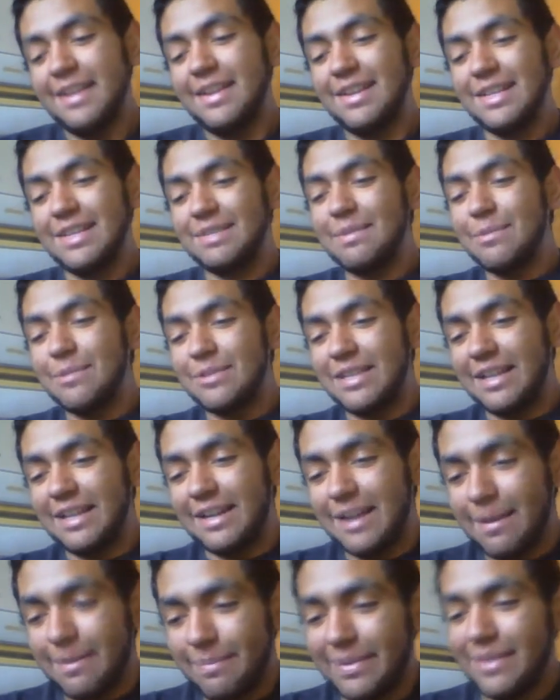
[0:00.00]
Nos vamos a ir
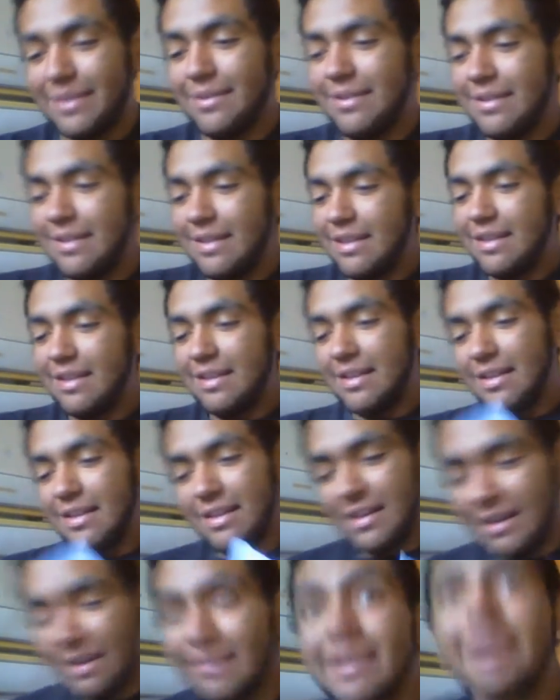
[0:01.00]
rápido. A
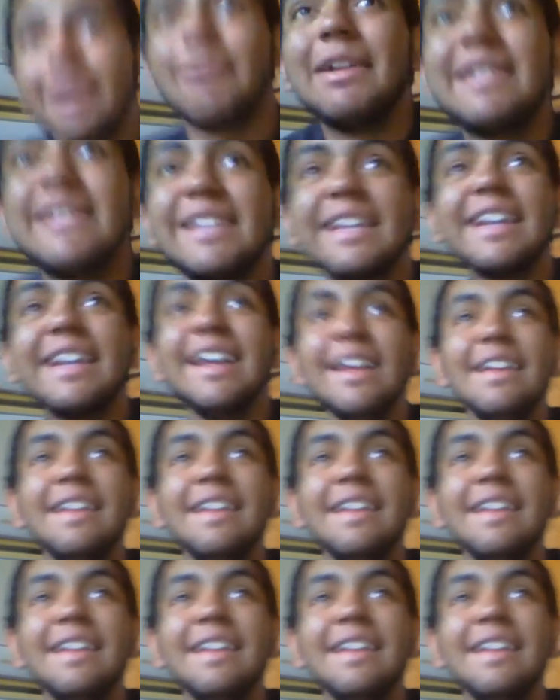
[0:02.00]
ver, ¿cuál sigue?